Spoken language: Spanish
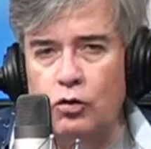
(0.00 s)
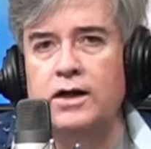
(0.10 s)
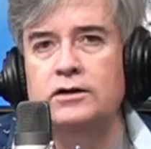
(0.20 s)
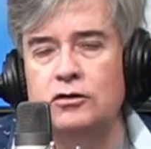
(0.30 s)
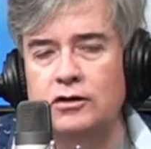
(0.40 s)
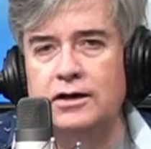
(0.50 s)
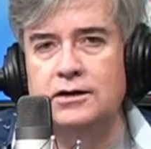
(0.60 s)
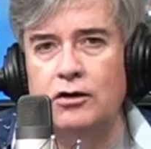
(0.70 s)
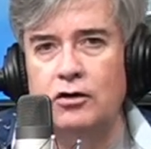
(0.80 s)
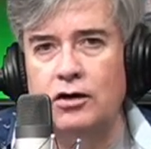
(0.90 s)
¿Cuántos
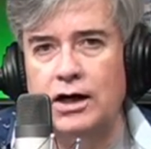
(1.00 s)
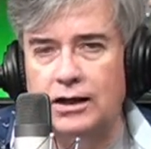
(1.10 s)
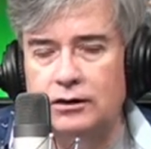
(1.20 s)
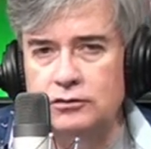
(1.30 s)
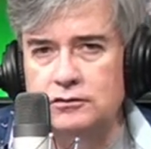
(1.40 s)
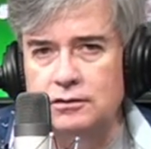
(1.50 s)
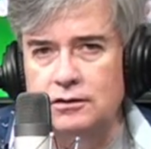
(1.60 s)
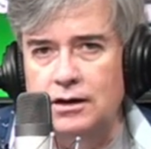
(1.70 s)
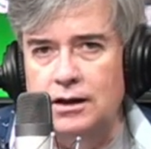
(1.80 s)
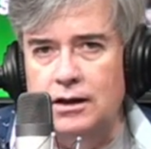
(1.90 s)
cristianos Ronaldos
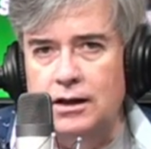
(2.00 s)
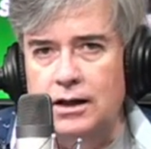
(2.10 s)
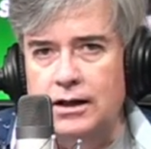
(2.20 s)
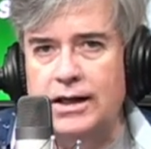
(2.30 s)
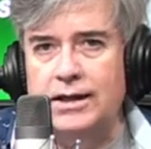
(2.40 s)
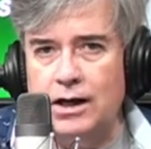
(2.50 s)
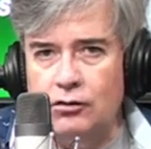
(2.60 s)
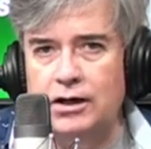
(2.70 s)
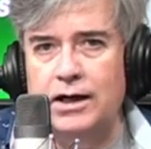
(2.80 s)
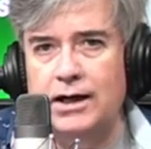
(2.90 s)

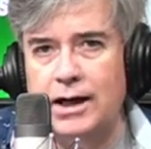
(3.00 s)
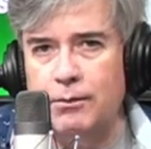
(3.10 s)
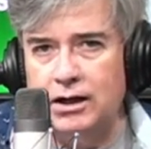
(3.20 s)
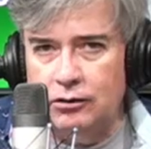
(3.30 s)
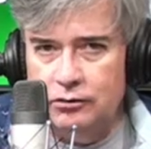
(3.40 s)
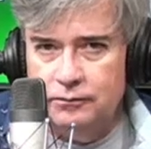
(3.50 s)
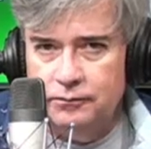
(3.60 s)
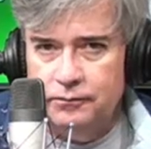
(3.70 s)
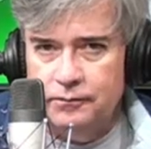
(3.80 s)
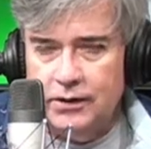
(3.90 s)
quedaron en el camino,
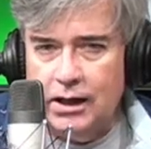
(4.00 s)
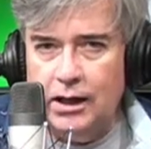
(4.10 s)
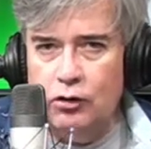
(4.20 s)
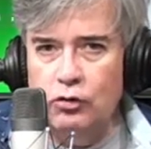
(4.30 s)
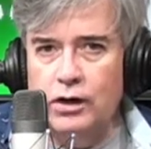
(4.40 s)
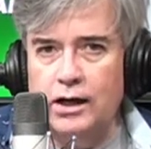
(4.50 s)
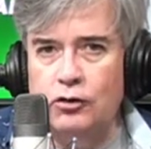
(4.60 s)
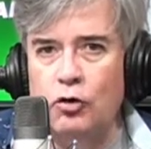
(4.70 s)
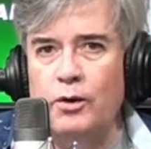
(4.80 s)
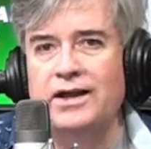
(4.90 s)
en
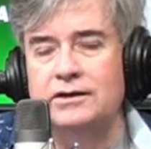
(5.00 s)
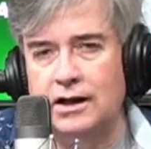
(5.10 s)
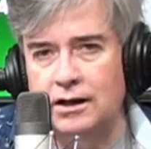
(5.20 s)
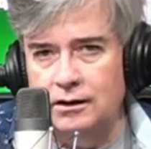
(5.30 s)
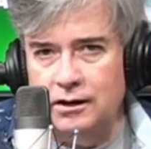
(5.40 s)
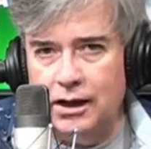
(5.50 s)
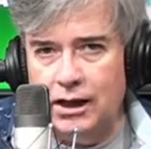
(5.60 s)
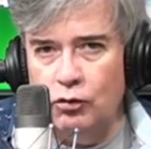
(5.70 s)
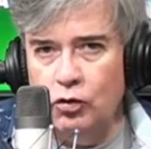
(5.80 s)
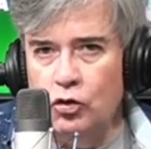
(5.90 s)
una cubeta,
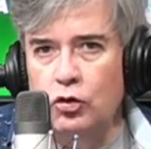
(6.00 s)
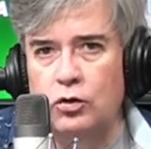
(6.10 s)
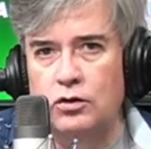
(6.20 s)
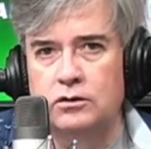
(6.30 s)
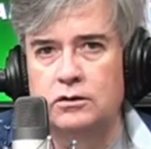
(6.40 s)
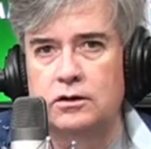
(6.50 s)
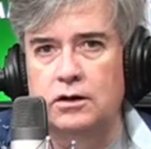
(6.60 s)
en un cubo,